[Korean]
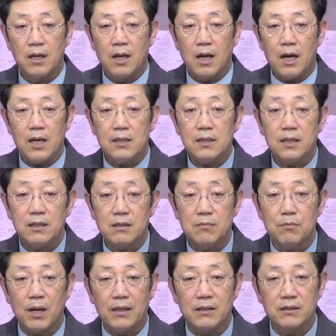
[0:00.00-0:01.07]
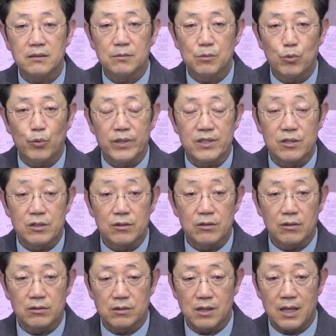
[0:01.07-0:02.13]
하나님 말씀을 외치는
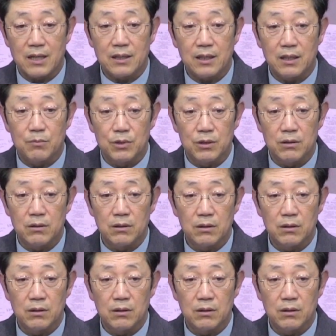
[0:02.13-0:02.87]
것을 하나님은